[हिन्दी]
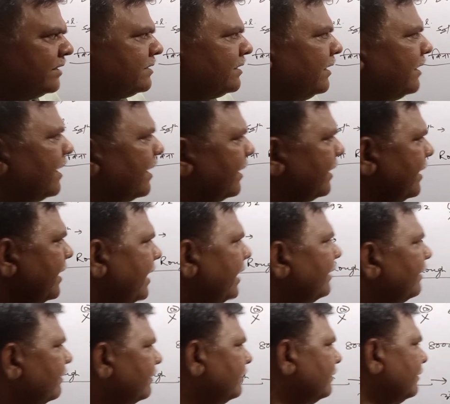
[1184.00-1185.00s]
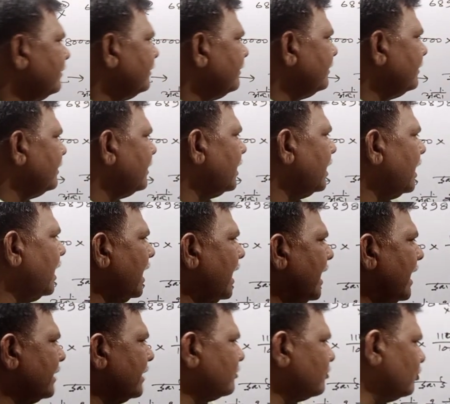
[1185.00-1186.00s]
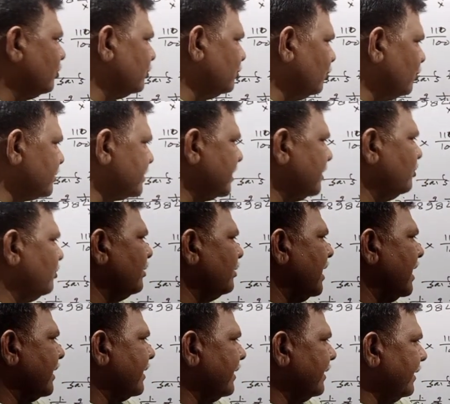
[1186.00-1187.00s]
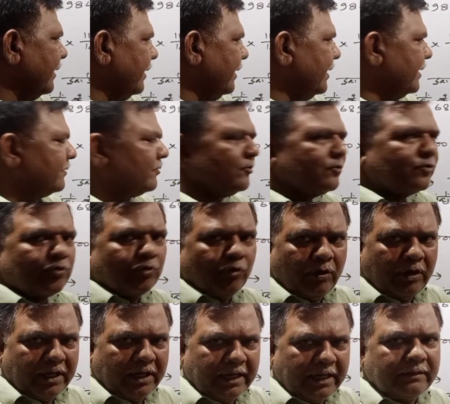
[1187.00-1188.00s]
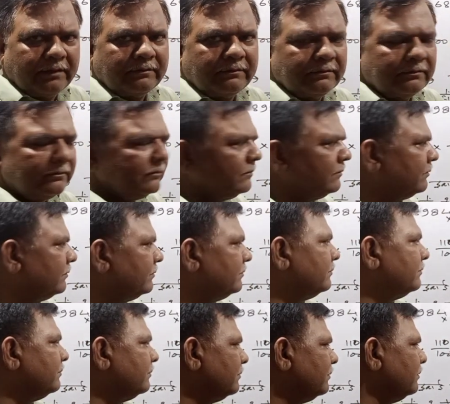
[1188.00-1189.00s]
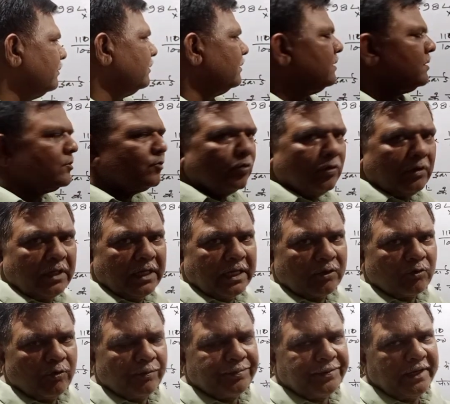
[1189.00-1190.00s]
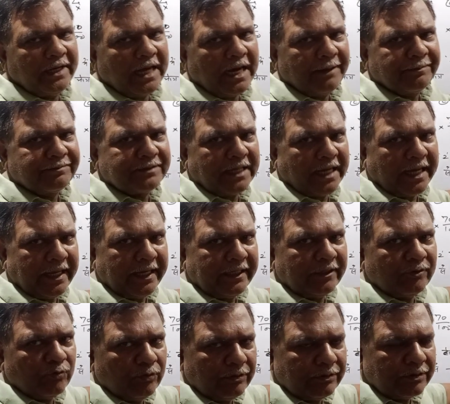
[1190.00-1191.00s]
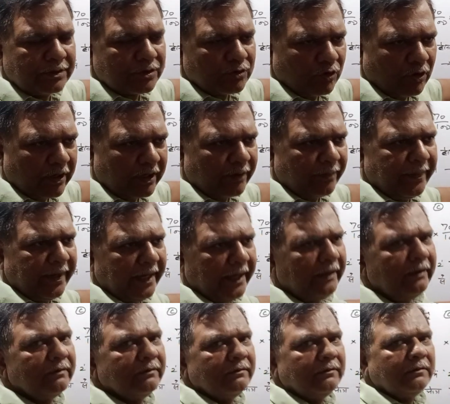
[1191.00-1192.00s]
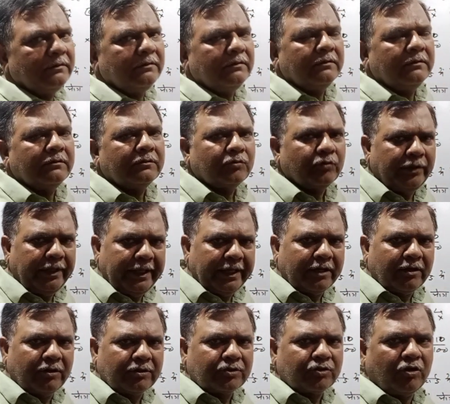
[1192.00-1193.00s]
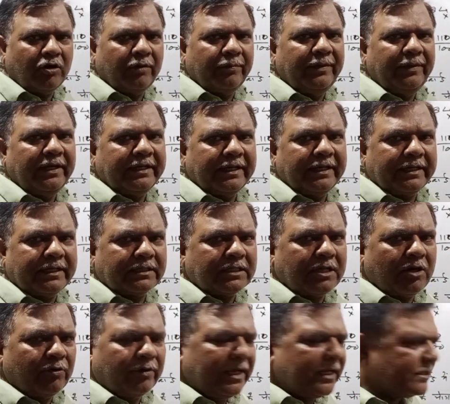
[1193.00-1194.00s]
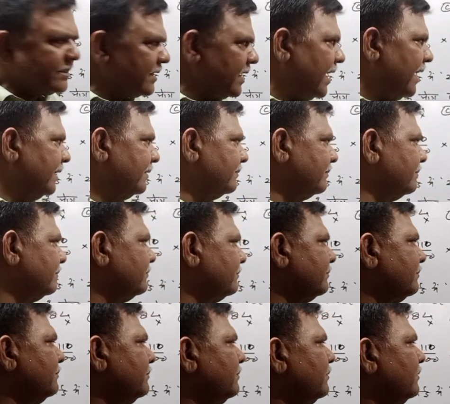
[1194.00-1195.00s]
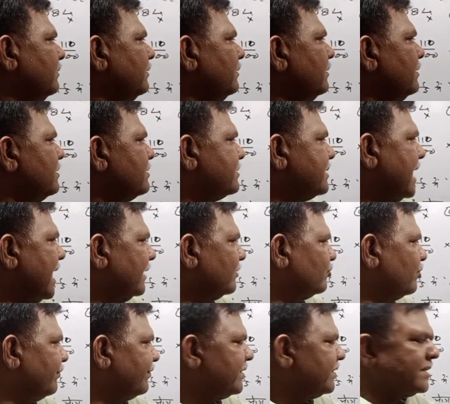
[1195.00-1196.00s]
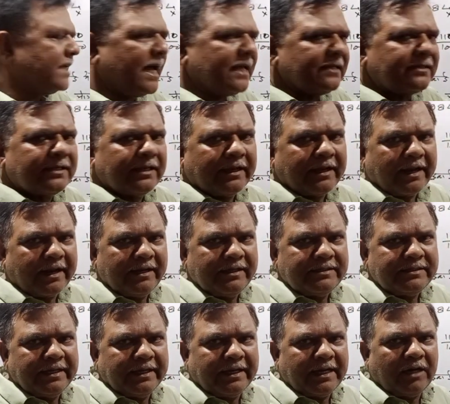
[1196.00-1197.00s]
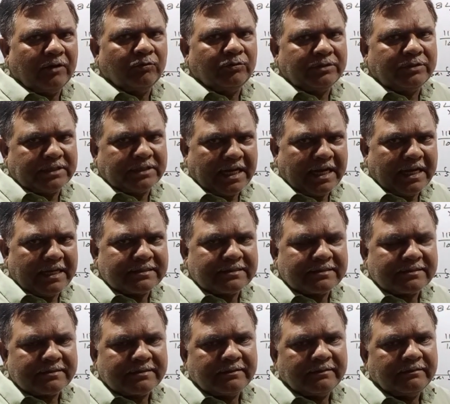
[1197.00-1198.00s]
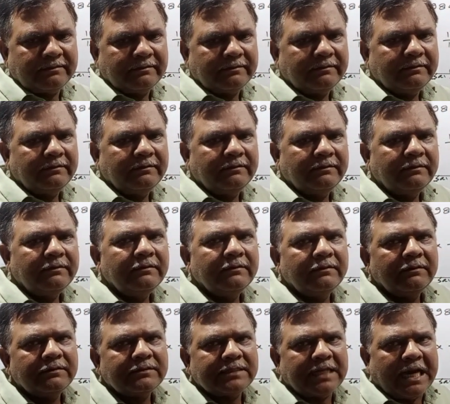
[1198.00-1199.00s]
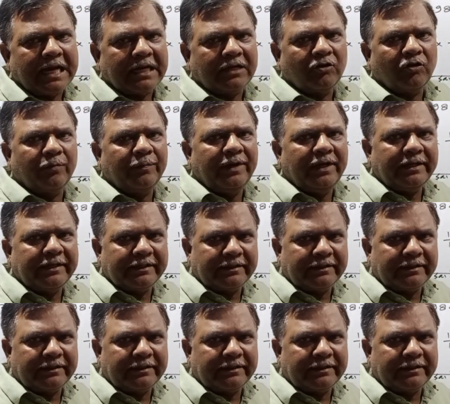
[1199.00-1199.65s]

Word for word: से देखिए आठ को दो से गुना करेंगे तो सोलह सोलह को फिर आप चाहें शॉर्ट में तो एक और छः मिल के कितना हो गया सात सात को फिर सात से कर लीजिएगा उनचास चार नौ मिल के